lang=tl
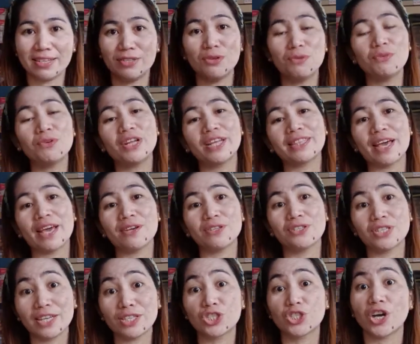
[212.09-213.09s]
doon muna tayo
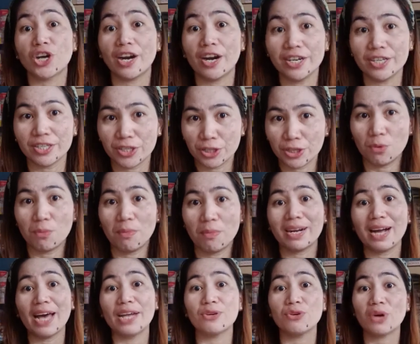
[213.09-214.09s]
sa charge, kung
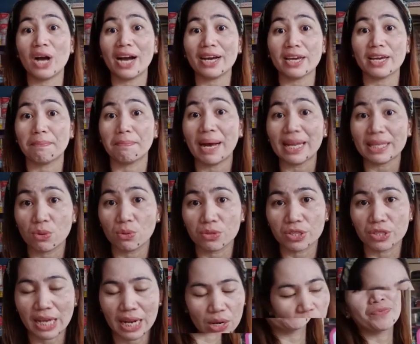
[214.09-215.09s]
magkano yung aking patong
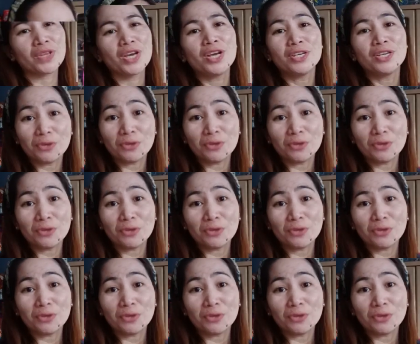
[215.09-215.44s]
sa load.